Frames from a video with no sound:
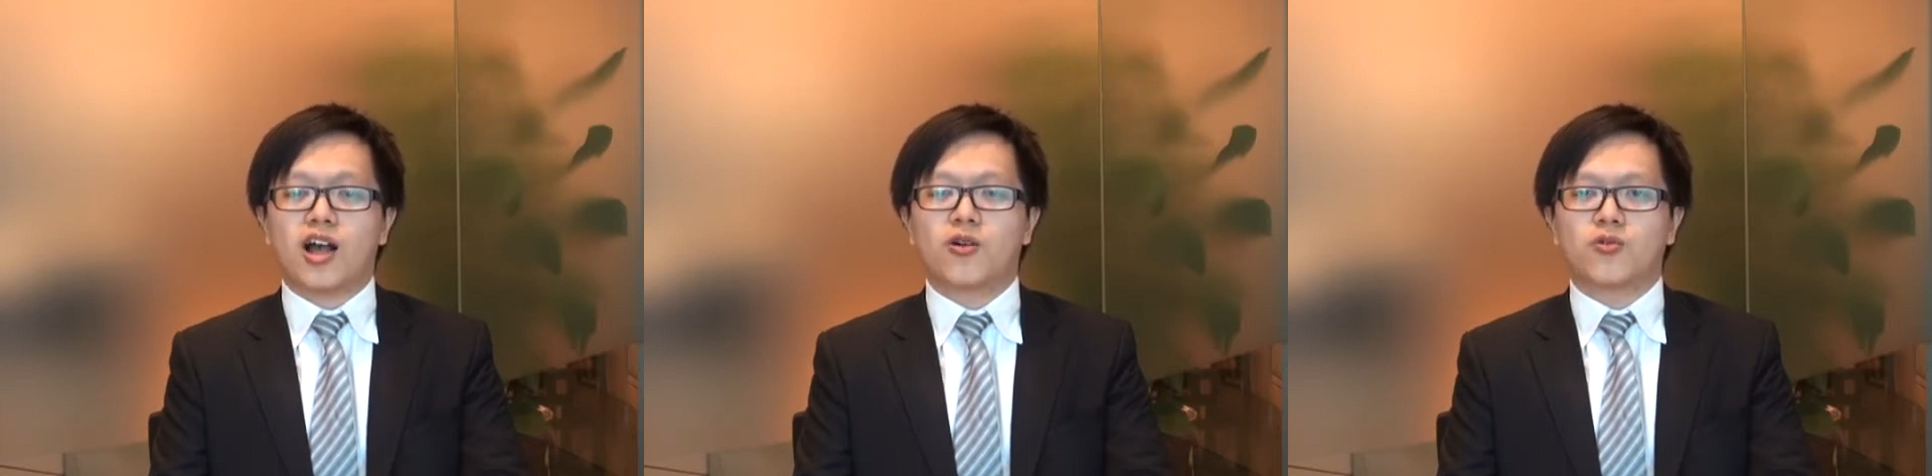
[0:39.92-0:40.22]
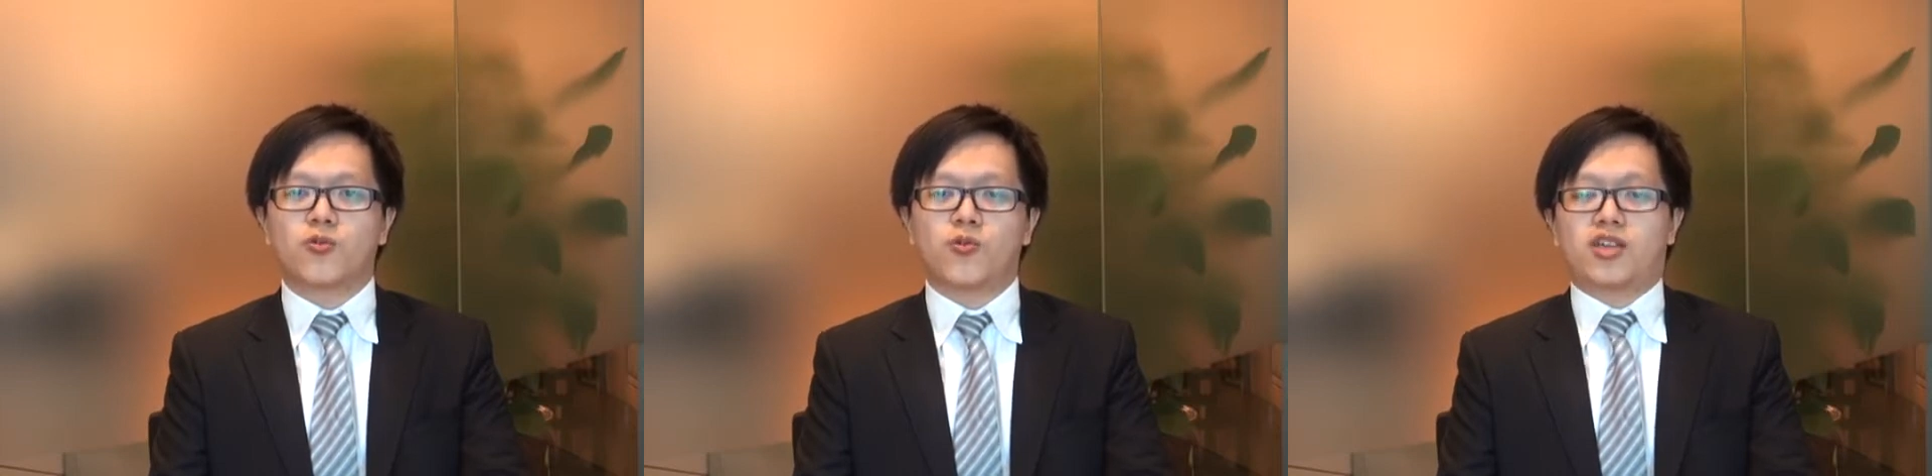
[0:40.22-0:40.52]
高
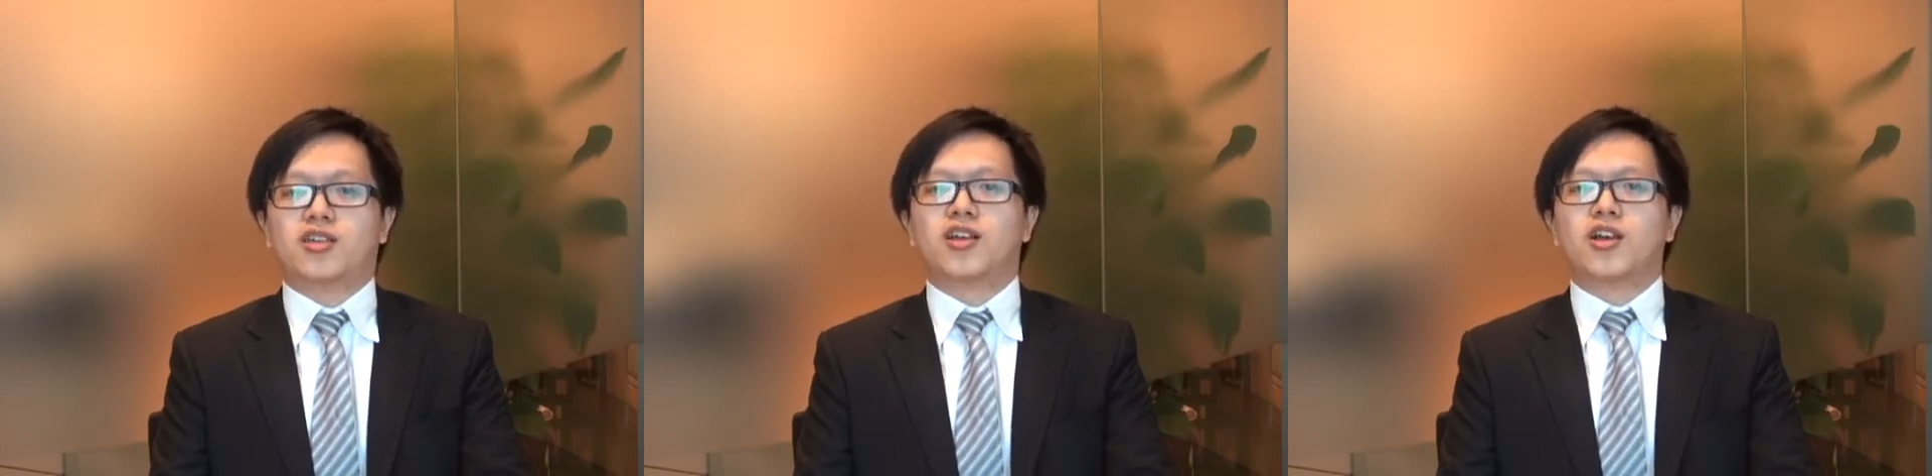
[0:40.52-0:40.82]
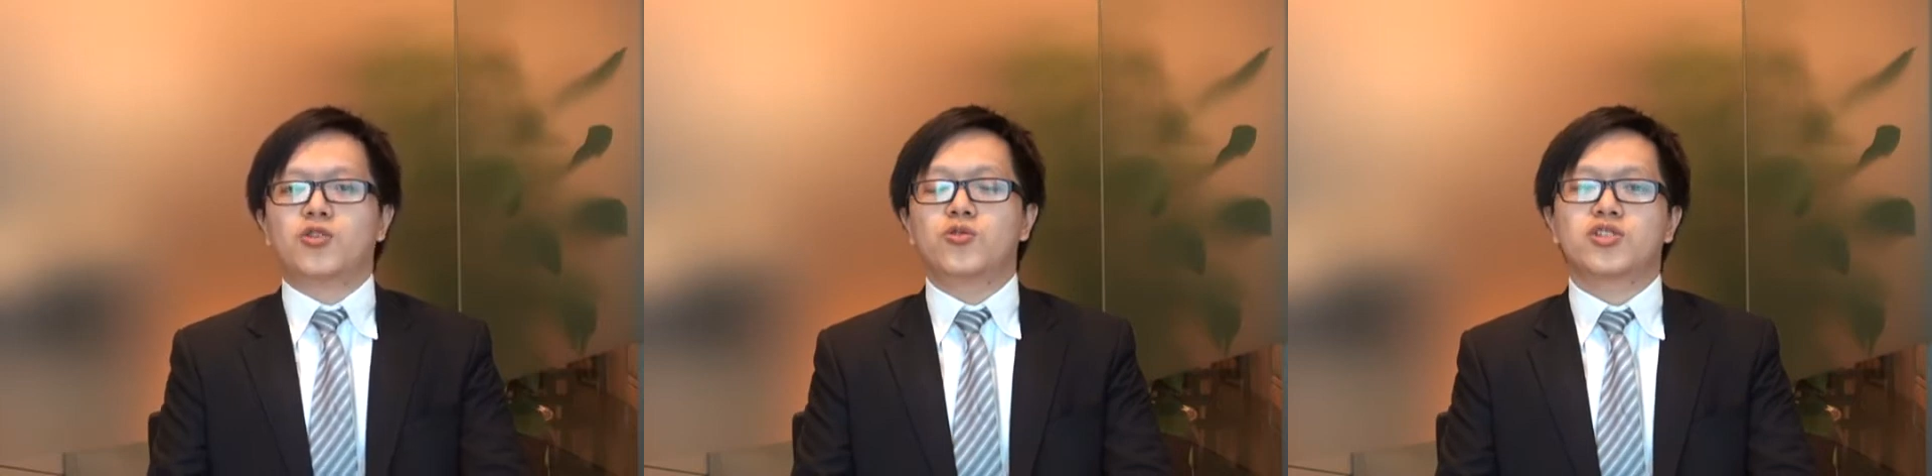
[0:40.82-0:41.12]
位
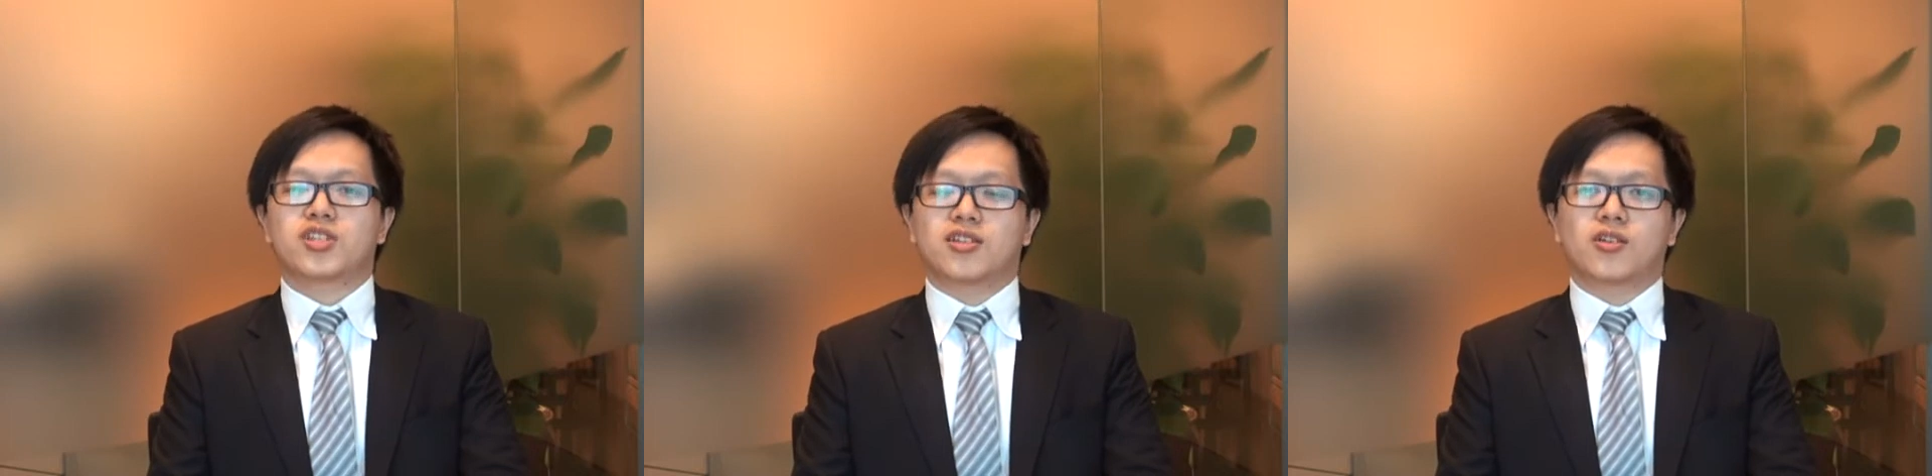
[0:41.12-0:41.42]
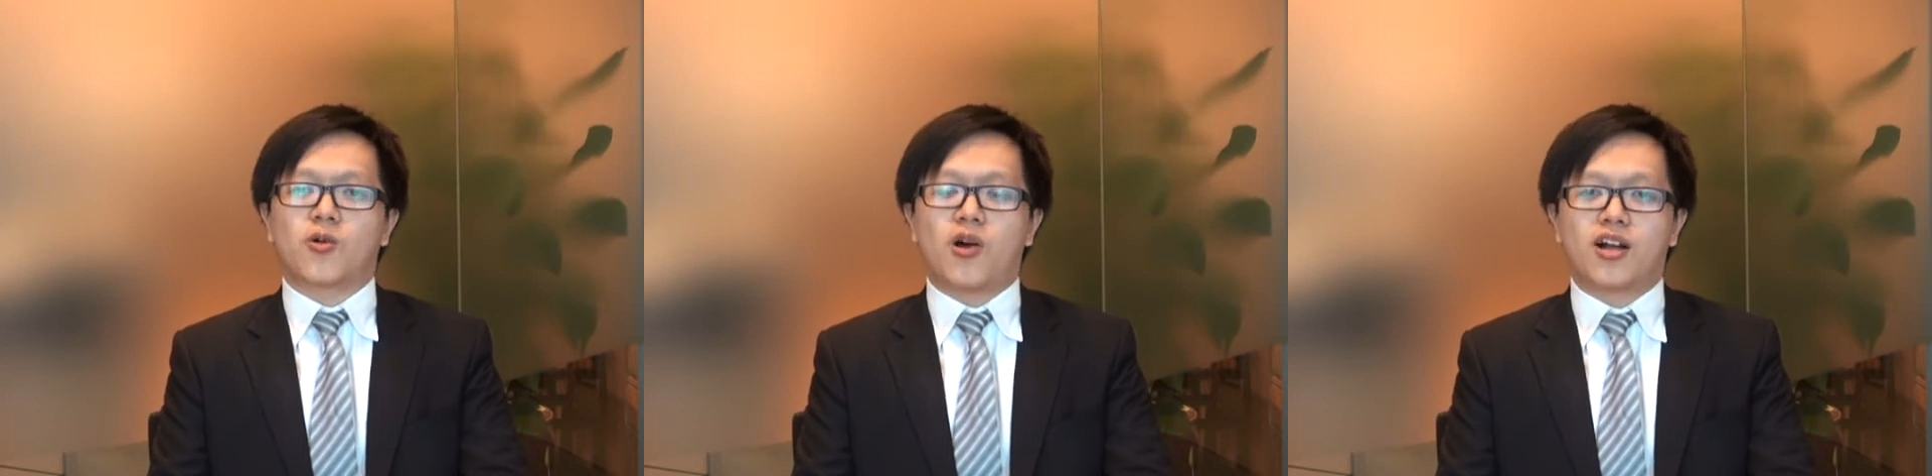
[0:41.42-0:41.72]
运行
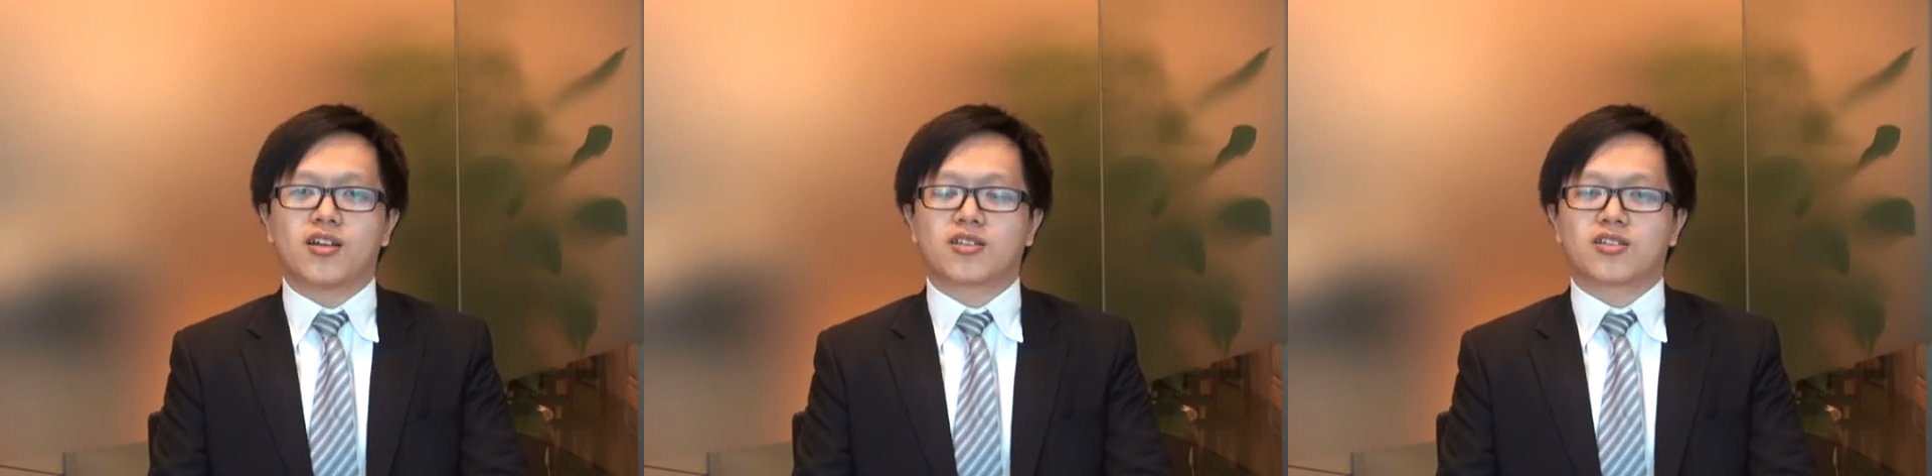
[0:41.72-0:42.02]
的话呢，